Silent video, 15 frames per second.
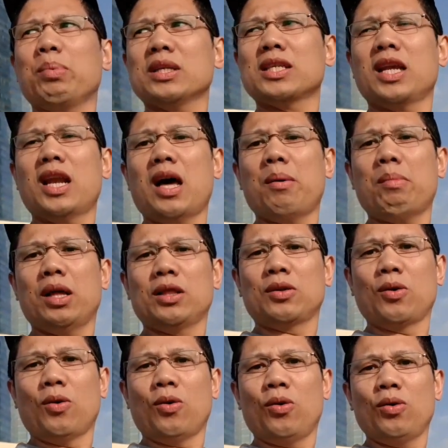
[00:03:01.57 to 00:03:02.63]
pasalamat
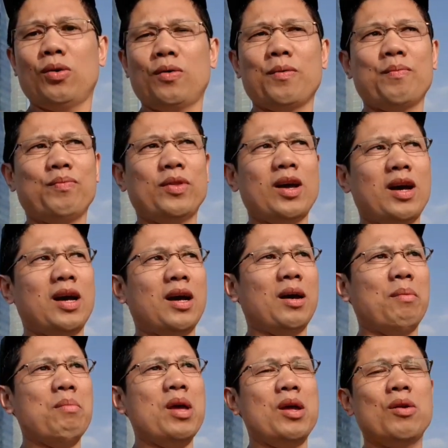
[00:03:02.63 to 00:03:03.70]
ko na
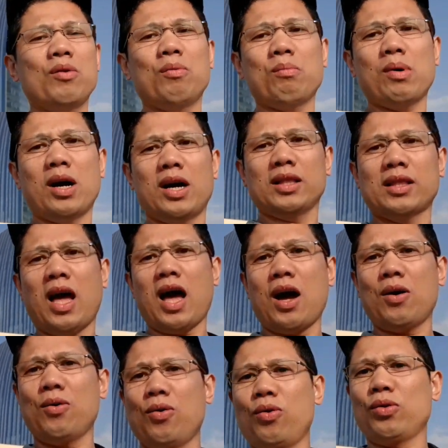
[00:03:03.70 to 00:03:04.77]
mayroong mga
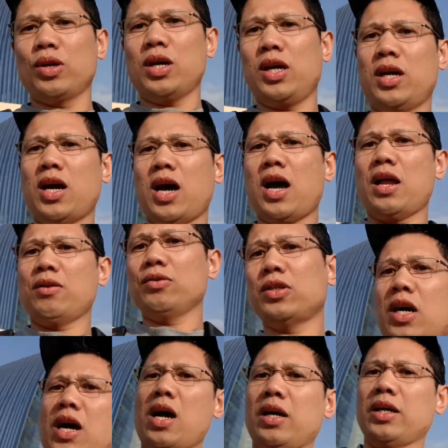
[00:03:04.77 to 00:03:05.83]
taong nag-ano
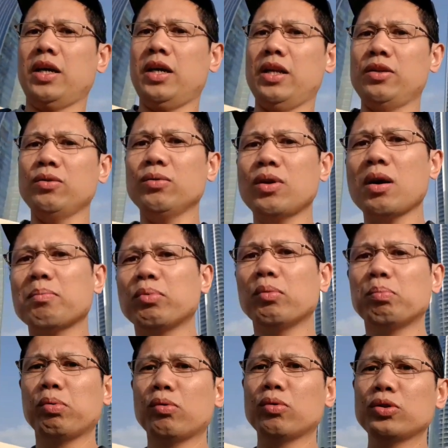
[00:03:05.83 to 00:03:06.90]
sa akin, yung
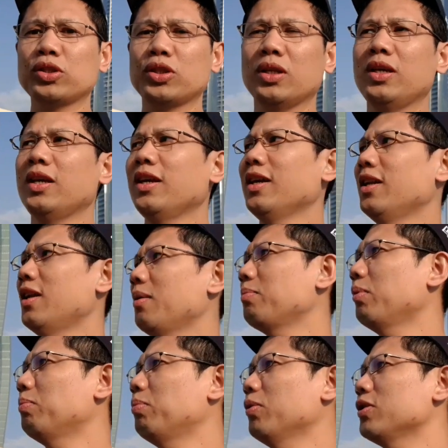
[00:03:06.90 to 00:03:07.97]
nagpo-push,
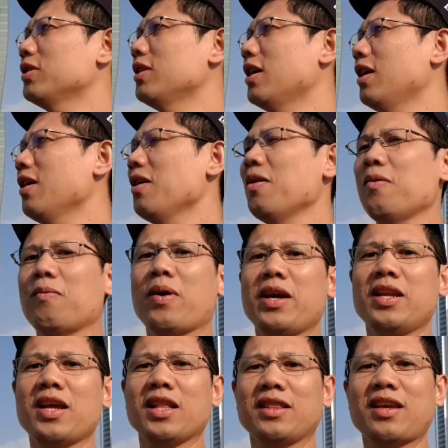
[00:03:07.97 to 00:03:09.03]
nagpo-push na
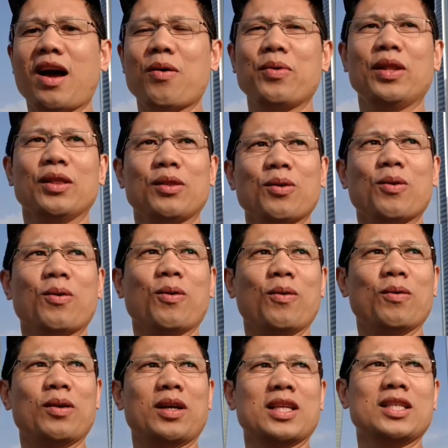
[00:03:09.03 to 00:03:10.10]
why not gawin to?
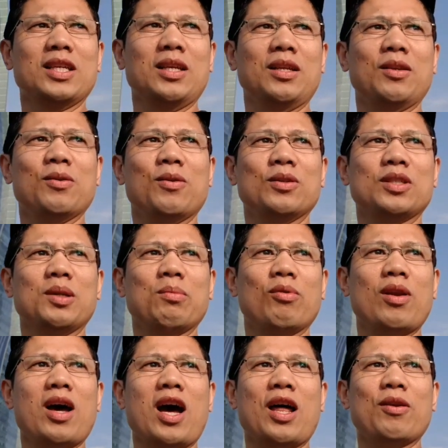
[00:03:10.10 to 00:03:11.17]
Kasi noon si
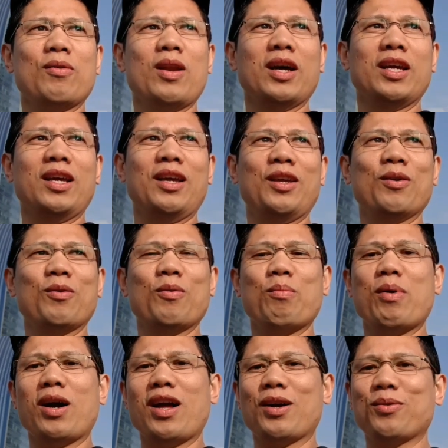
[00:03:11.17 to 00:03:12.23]
wala ano lang eh,
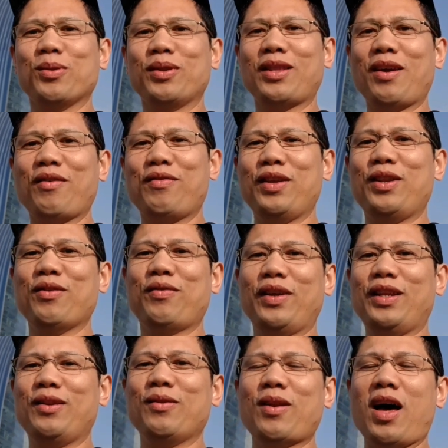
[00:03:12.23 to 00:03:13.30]
kumbaga konting
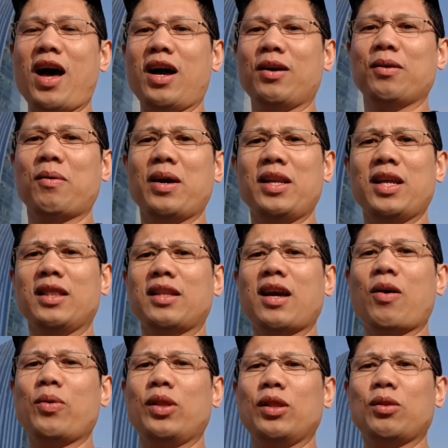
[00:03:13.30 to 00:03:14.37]
video-video lang, why not
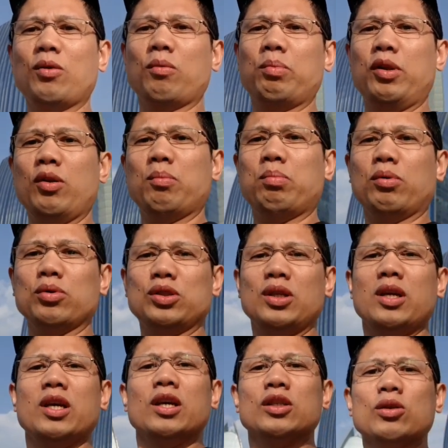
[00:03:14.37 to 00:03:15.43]
gawin to, pinopost.
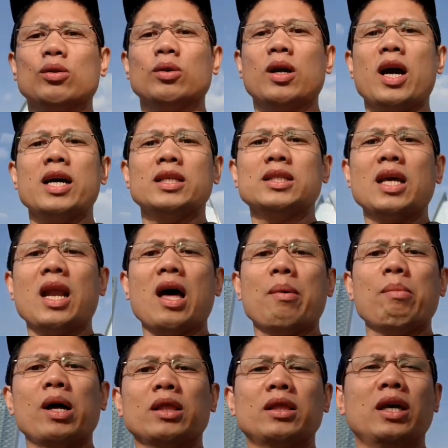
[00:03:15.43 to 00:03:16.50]
So guys,
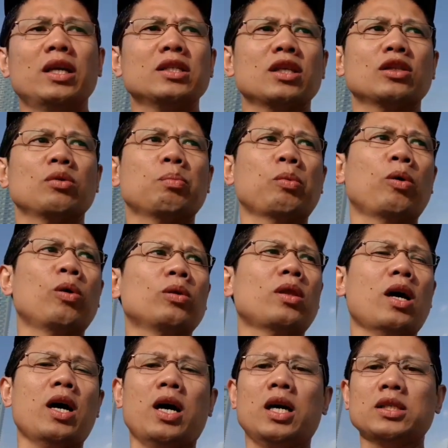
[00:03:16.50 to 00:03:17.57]
salamat din sa
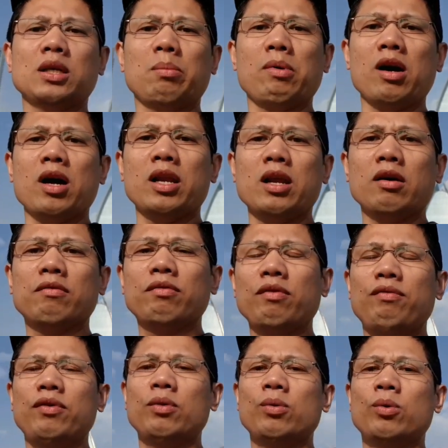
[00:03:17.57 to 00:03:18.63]
suporta, sa mga
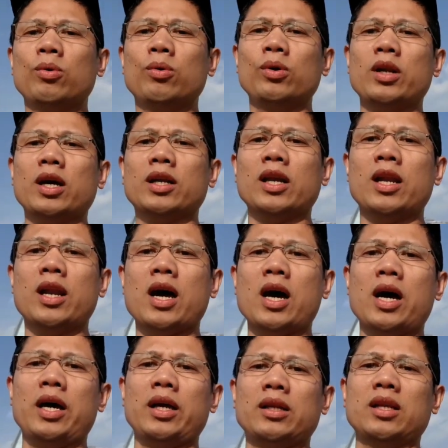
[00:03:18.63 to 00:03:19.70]
nag-review,
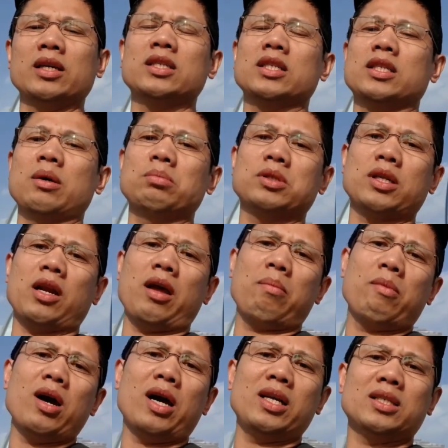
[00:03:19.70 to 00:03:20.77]
nagla-like,
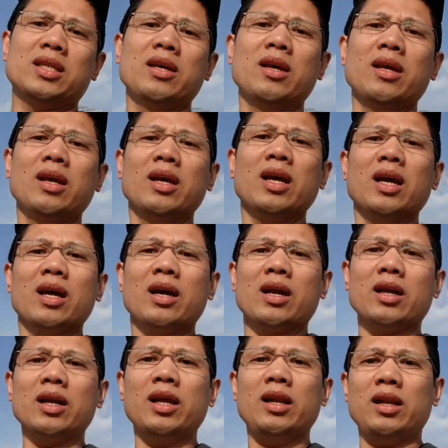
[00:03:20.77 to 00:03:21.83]
nagsa-subscribe. Guys,
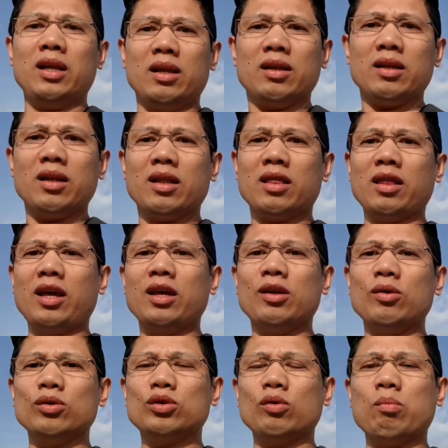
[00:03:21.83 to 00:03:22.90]
really, thank
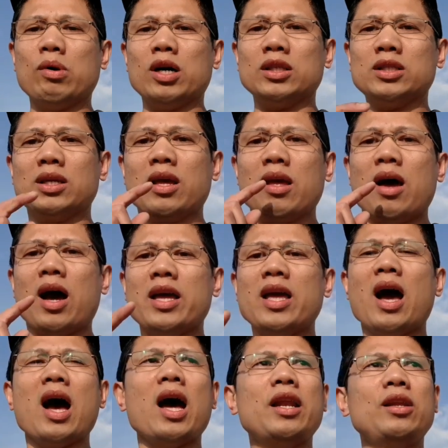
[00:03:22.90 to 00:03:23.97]
you so much.
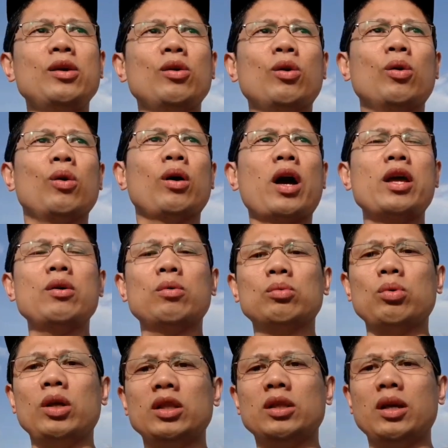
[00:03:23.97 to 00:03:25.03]
Hayaan nyo, ngayong
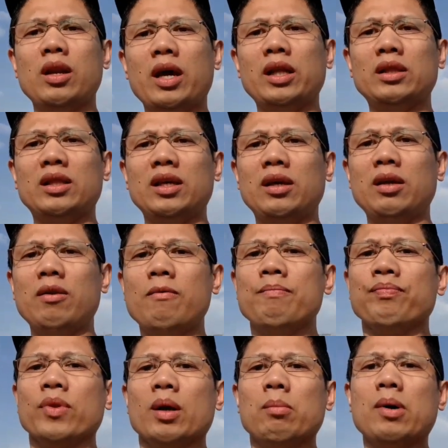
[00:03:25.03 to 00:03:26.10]

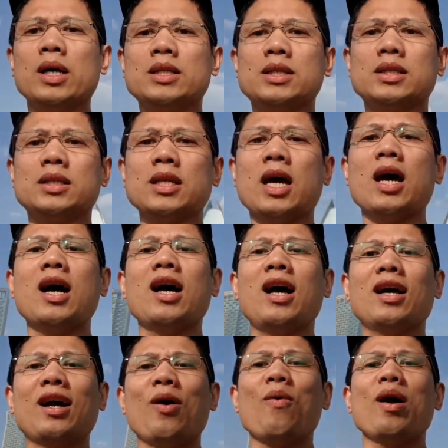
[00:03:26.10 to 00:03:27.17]
2019, mas
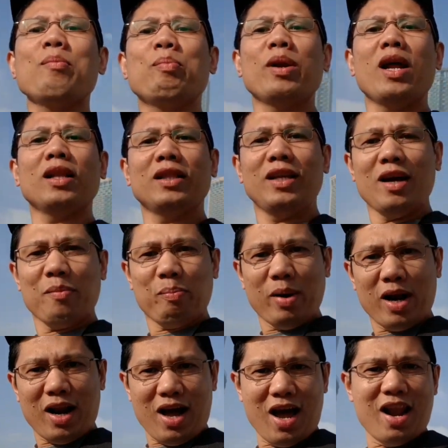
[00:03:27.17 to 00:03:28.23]
uh, gawan pa natin ng
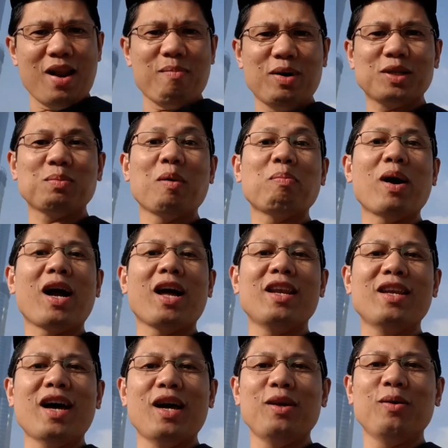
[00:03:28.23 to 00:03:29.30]
paraan na mas
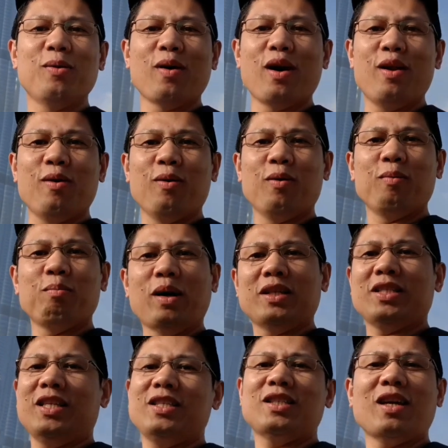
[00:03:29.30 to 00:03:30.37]
mapaganda yung ano,
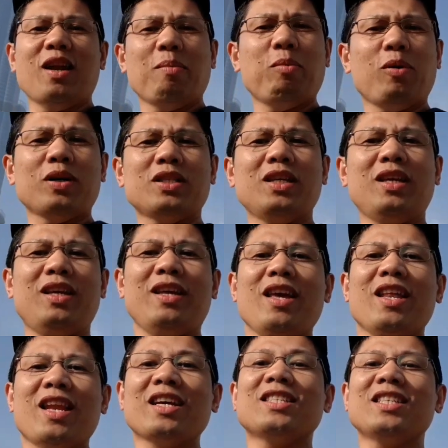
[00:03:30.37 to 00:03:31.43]
pasensya na po kasi
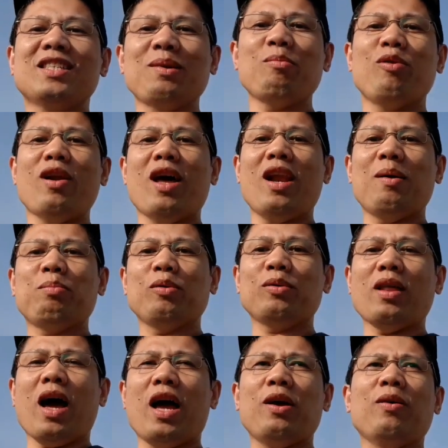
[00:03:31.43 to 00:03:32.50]
nagsisimula lang po
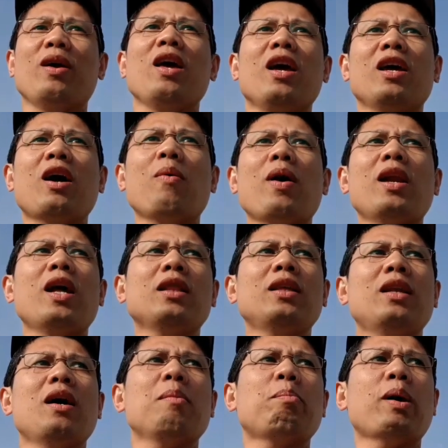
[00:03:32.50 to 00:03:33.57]
tayo. Gawan
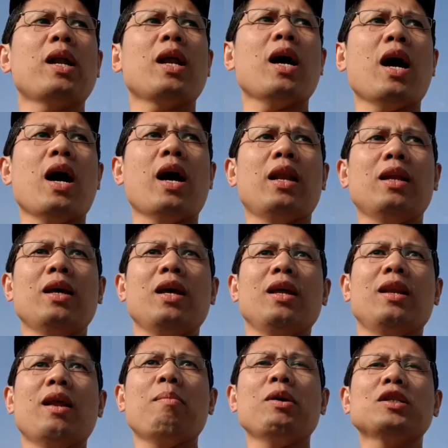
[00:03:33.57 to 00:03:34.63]
natin ng paraan
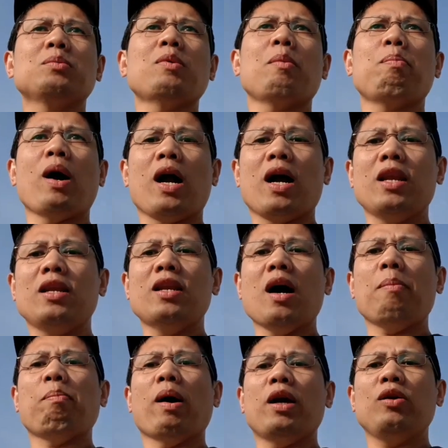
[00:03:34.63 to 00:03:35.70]
na mas mapaganda
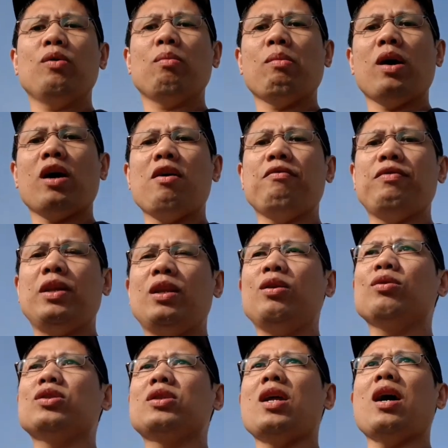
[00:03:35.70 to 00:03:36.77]
pa yung mga
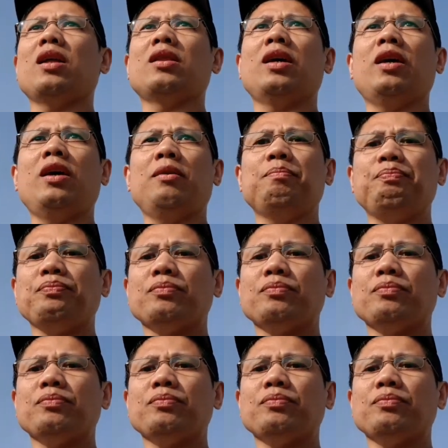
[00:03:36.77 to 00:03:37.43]
videos natin